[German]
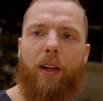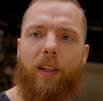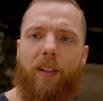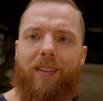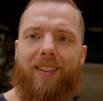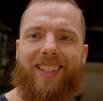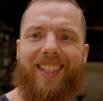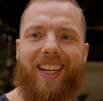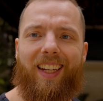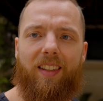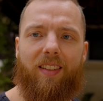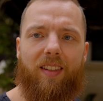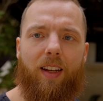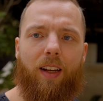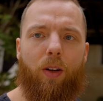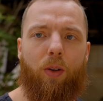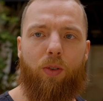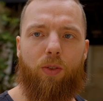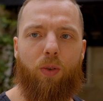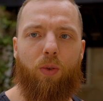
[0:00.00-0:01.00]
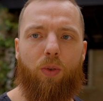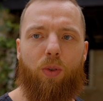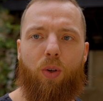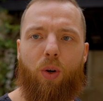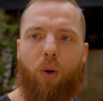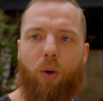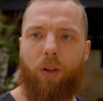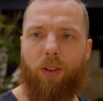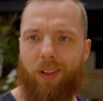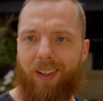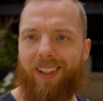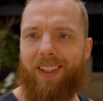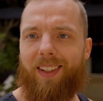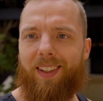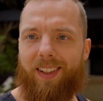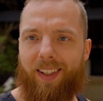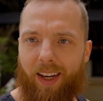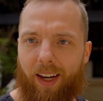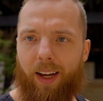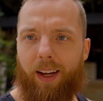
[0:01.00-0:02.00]
ins Gästehaus und koche
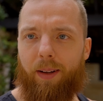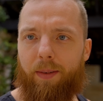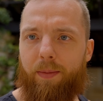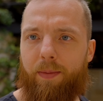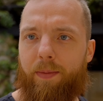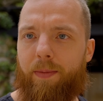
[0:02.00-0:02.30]
da.